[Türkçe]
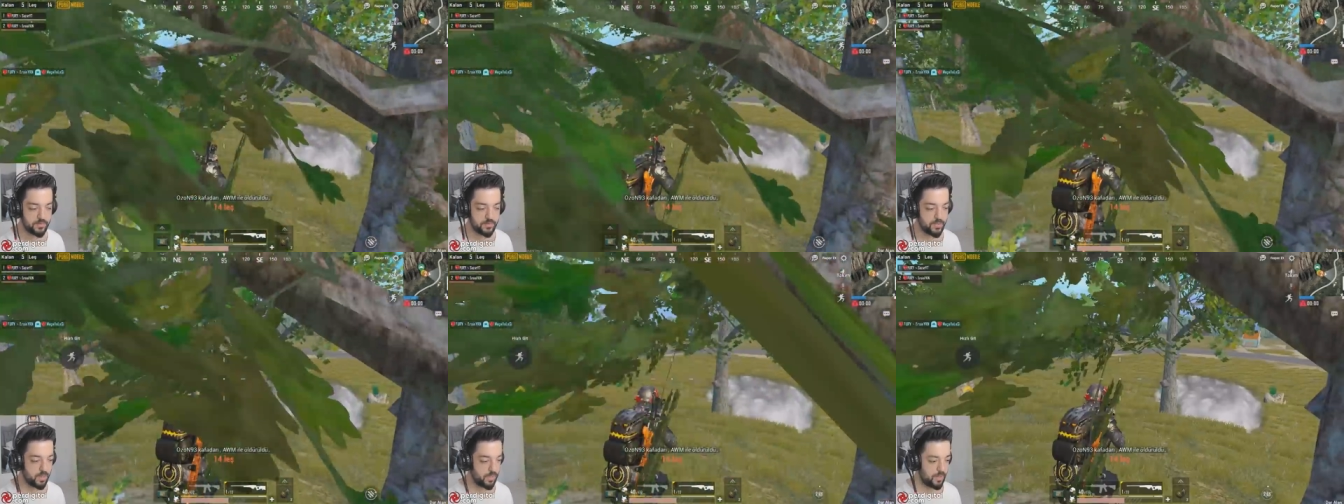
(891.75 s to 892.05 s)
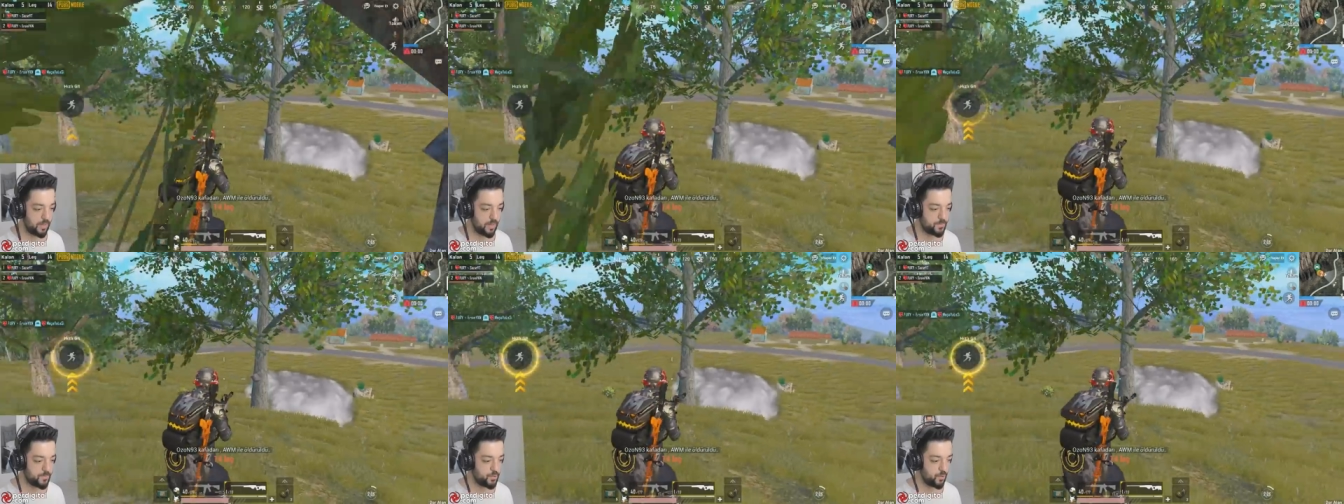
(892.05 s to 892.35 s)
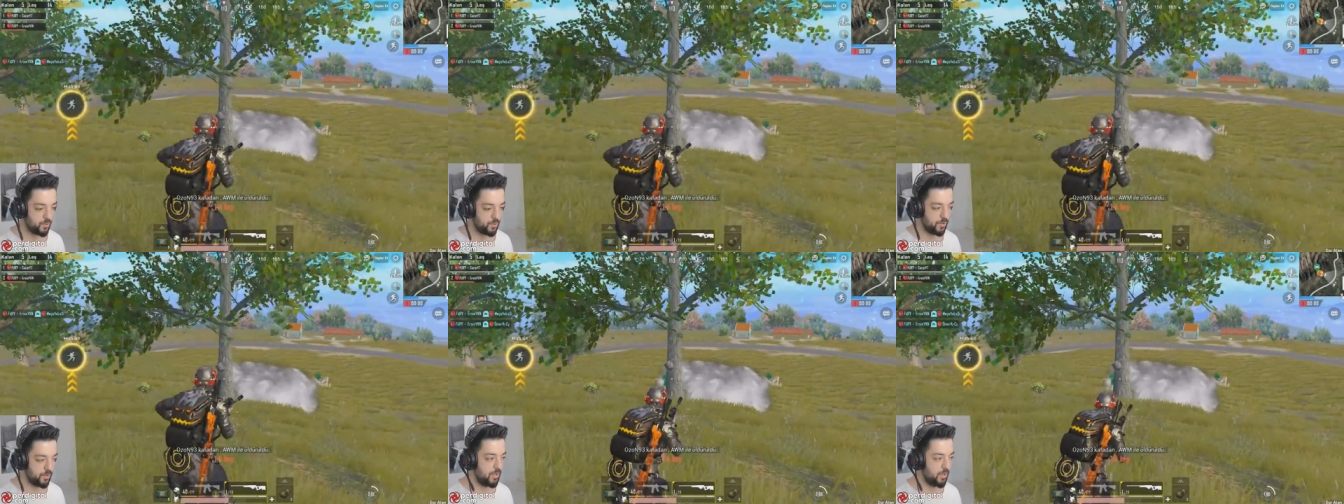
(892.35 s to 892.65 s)
Tamam
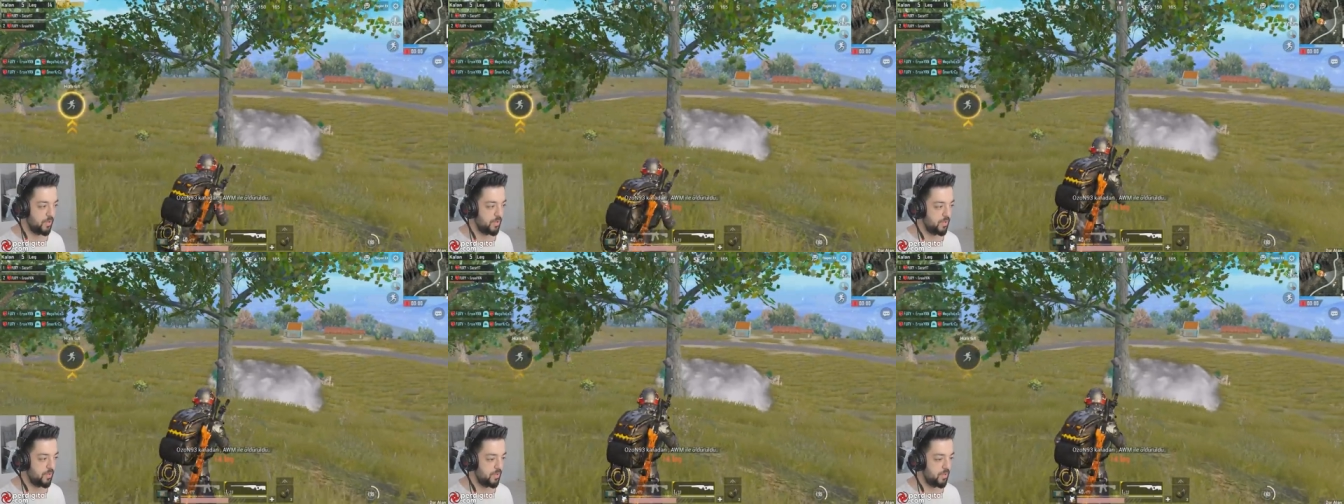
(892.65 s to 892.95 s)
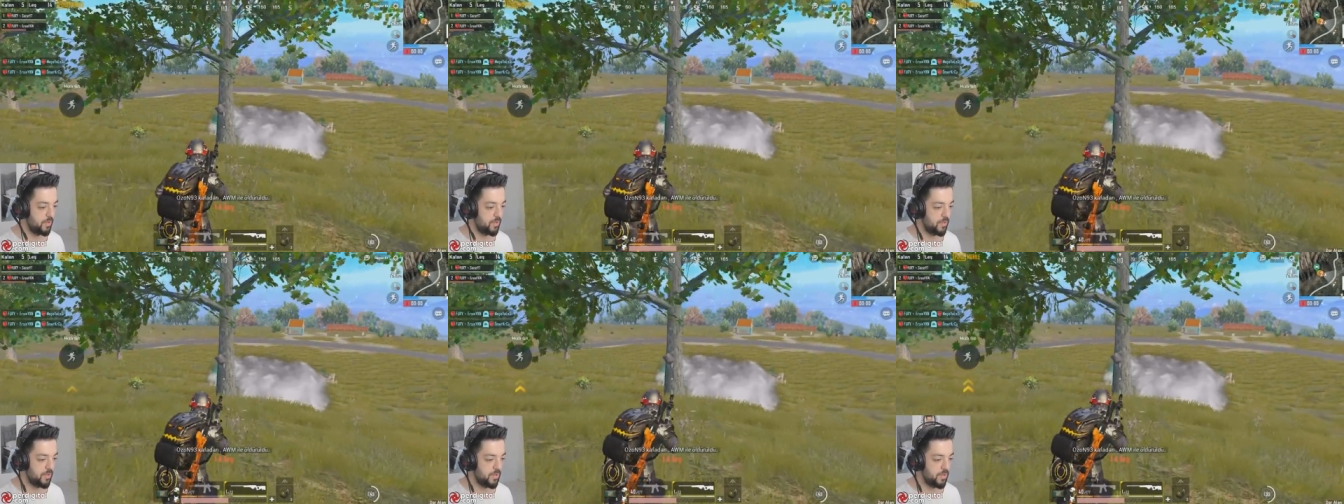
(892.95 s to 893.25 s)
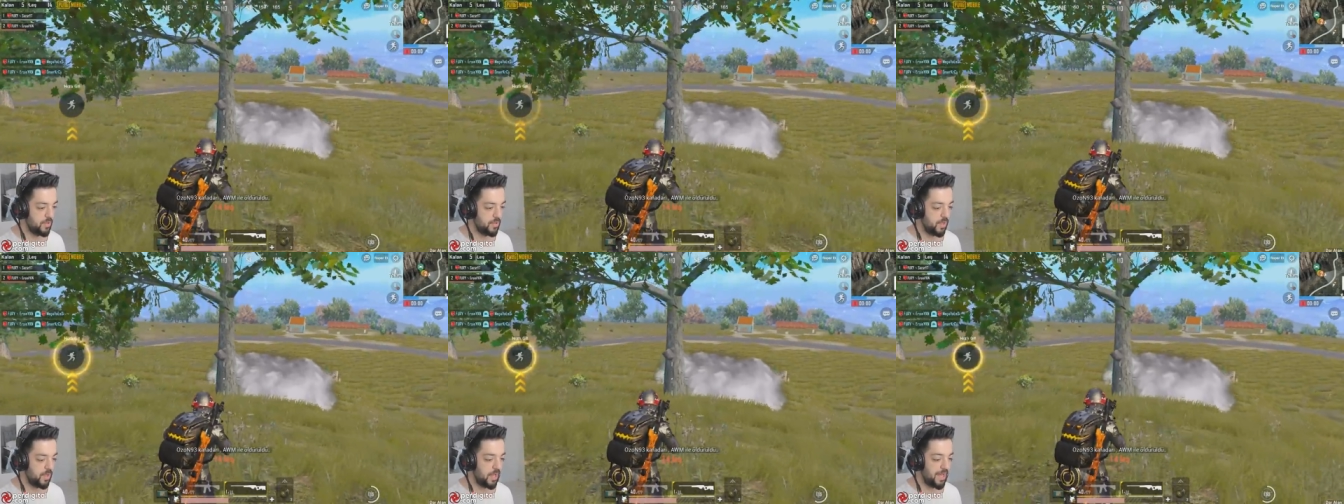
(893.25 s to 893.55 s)
hepsi öldü.
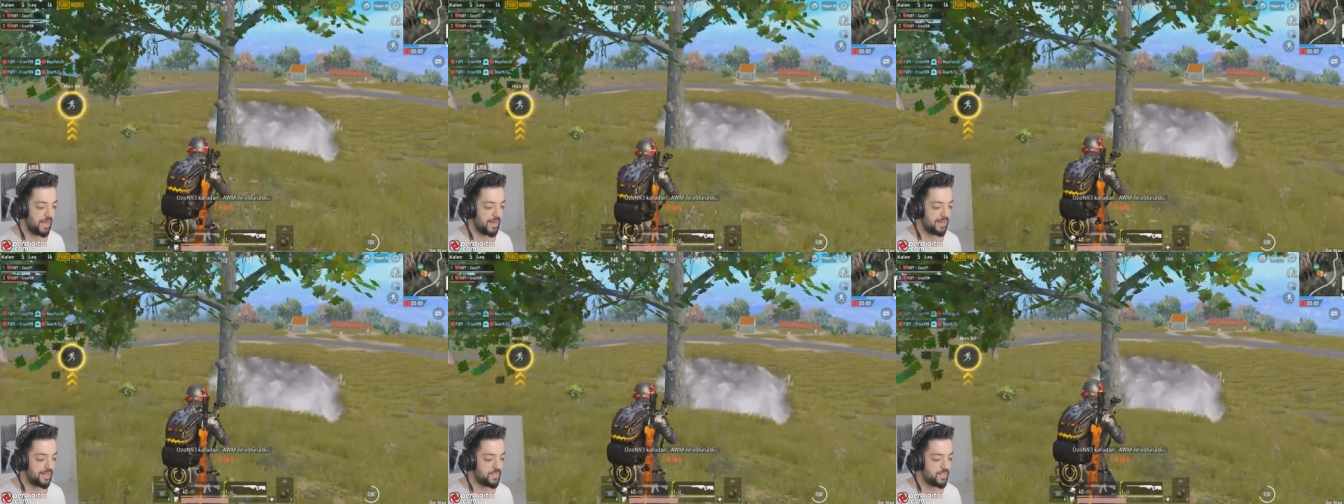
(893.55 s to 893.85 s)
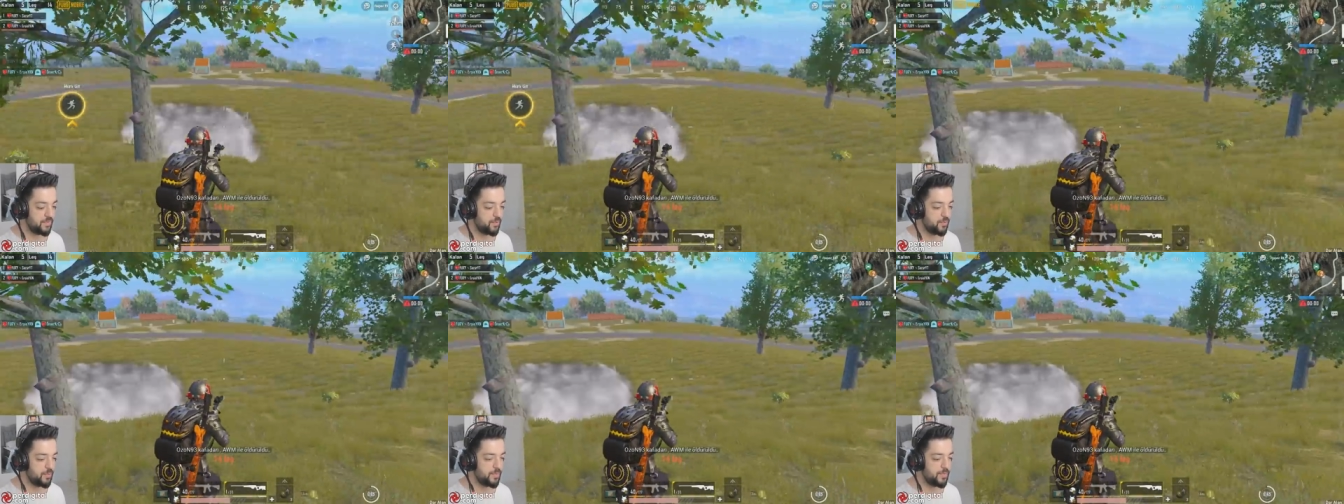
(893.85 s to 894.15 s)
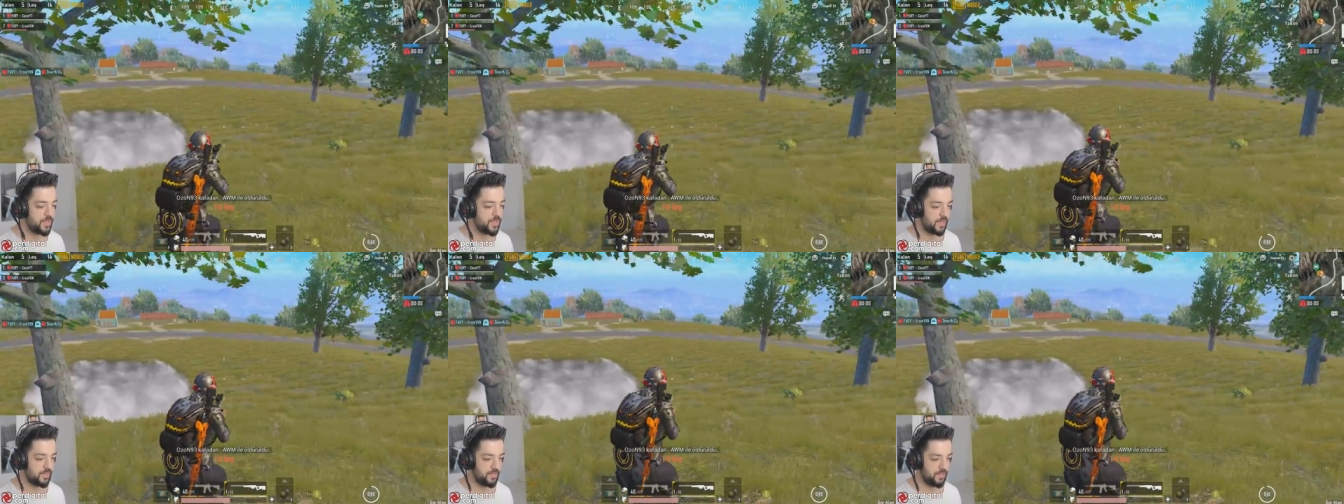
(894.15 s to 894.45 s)
Araca
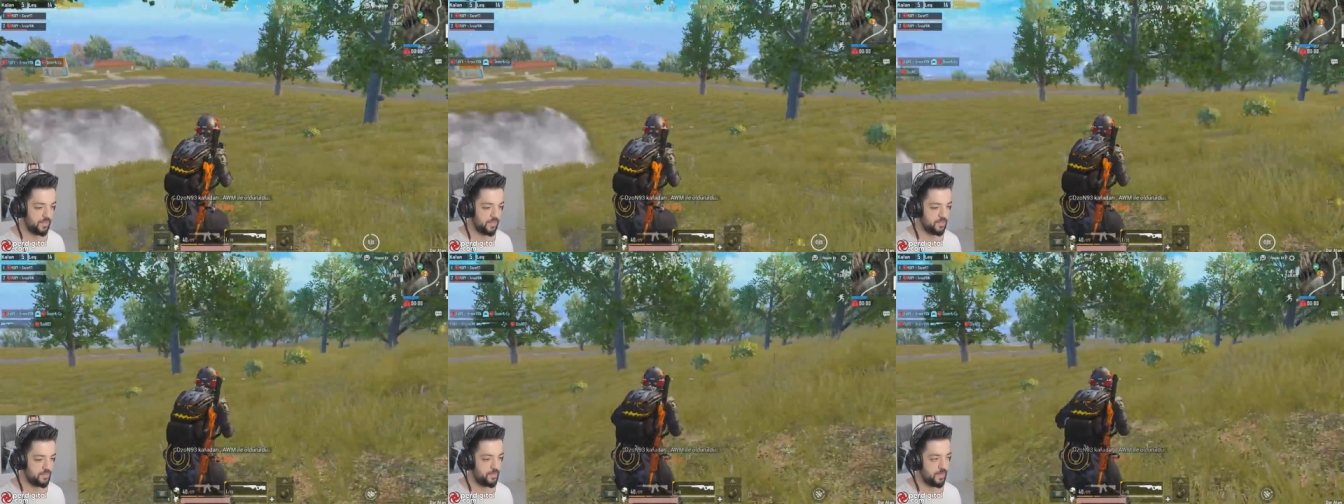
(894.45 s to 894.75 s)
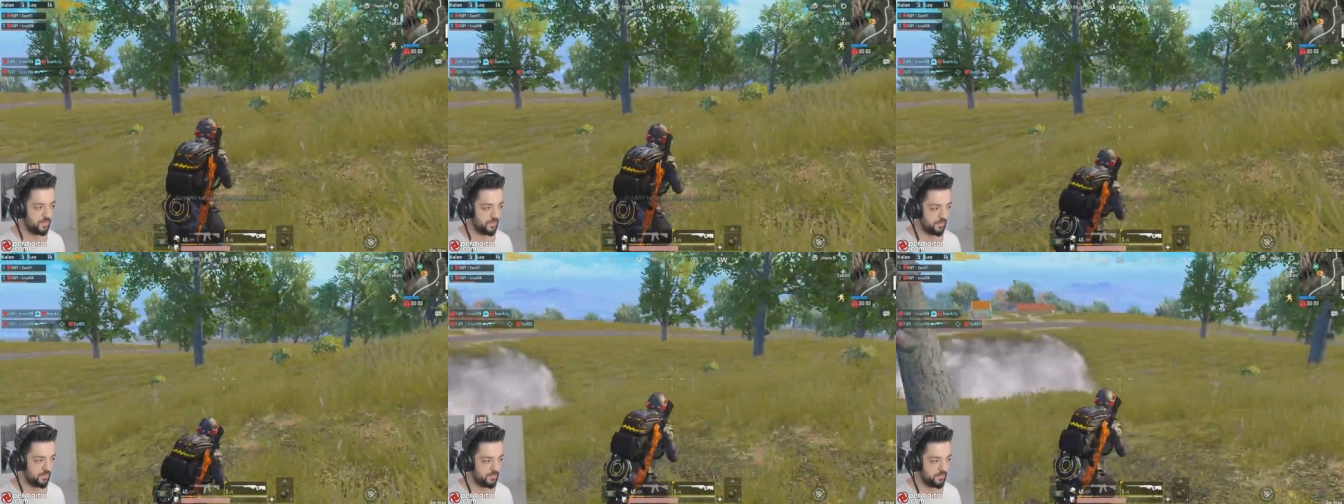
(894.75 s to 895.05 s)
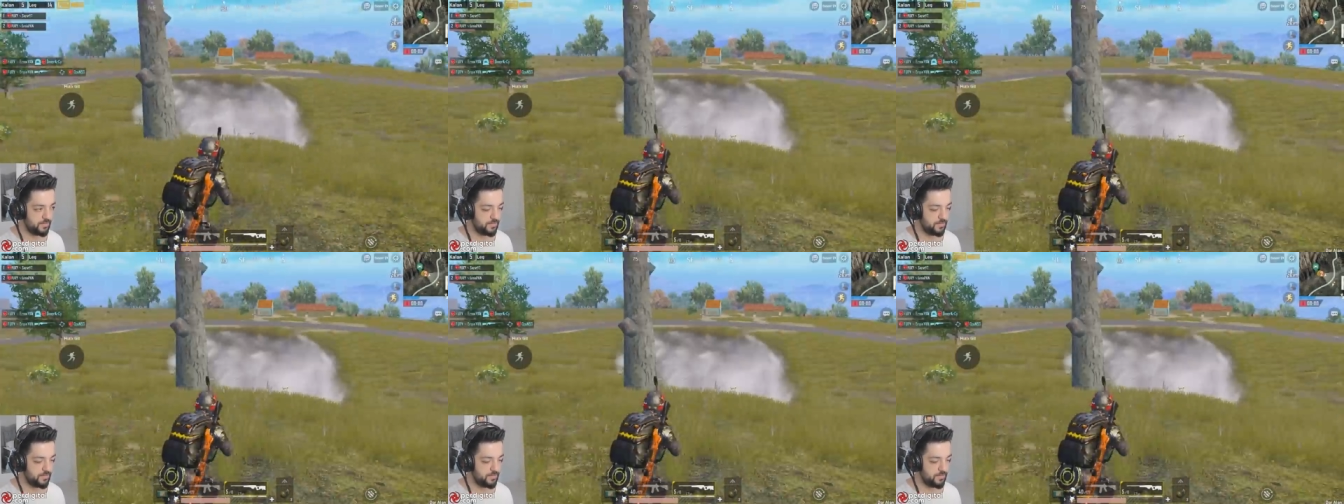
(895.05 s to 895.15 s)
vurmayacaktınız bak.